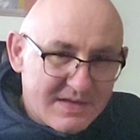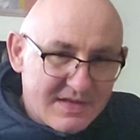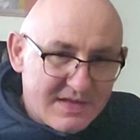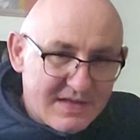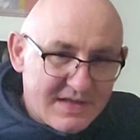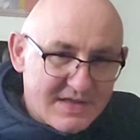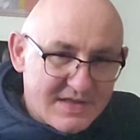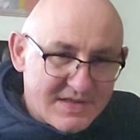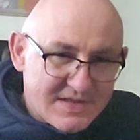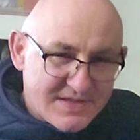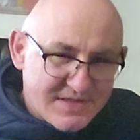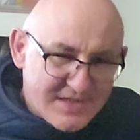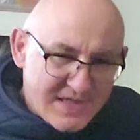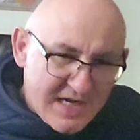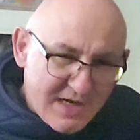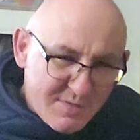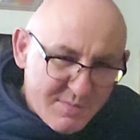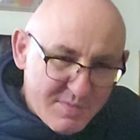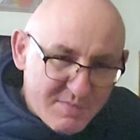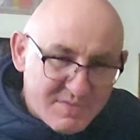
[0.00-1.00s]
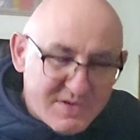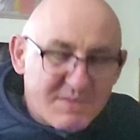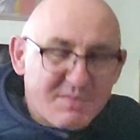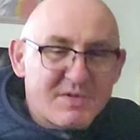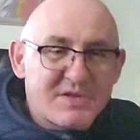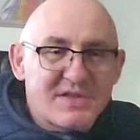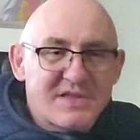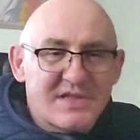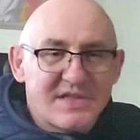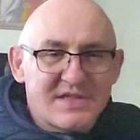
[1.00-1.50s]
I chciałbym,
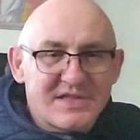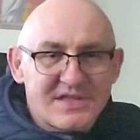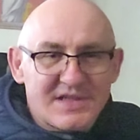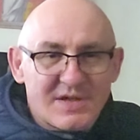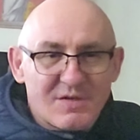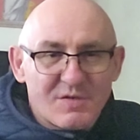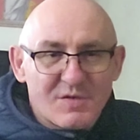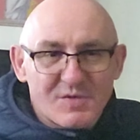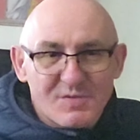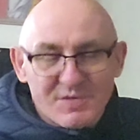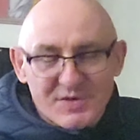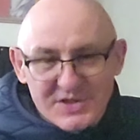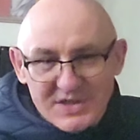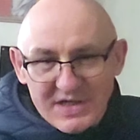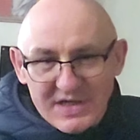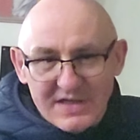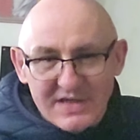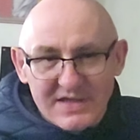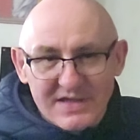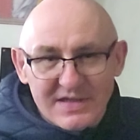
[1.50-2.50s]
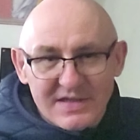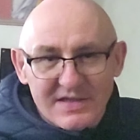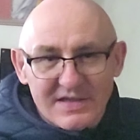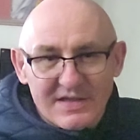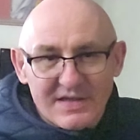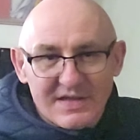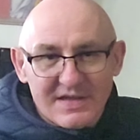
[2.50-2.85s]
żebyście dzisiaj usłyszeli,